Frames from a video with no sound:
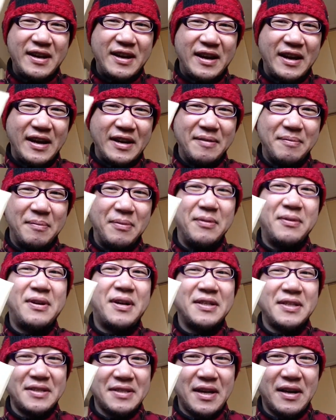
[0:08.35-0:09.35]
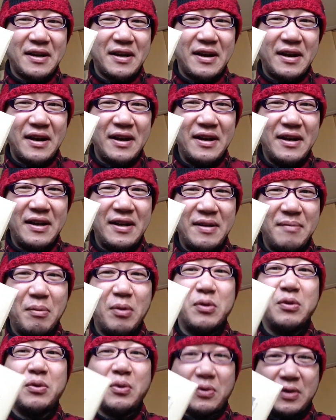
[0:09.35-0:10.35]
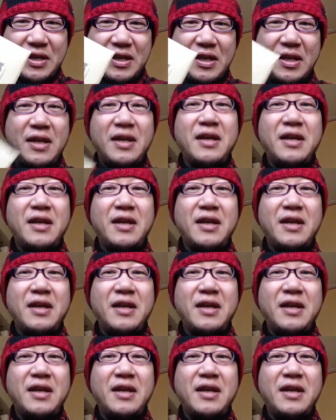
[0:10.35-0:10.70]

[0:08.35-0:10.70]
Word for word: はい、文化社さんから僕のとこに。